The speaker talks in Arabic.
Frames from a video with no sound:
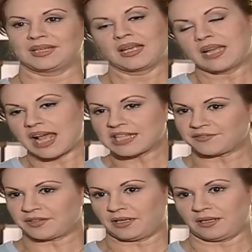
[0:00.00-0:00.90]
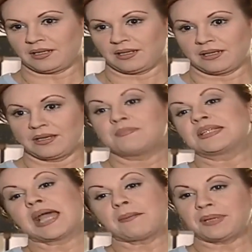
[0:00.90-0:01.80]
انا اسفه
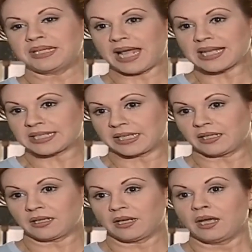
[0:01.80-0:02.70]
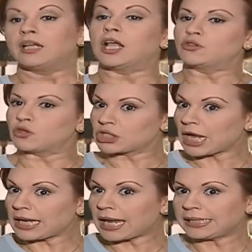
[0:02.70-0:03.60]
بس حبيت حذرك لانه
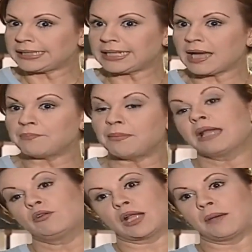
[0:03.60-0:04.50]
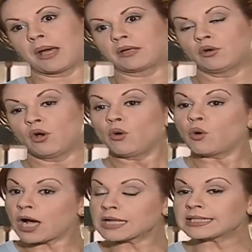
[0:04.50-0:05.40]
رجال هالايام مالن امان
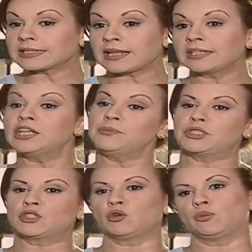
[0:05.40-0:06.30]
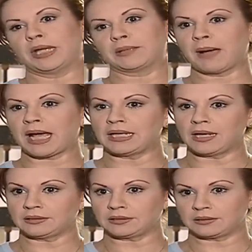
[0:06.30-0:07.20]
وخاصه اللي بيشتغلوا بهيك محلات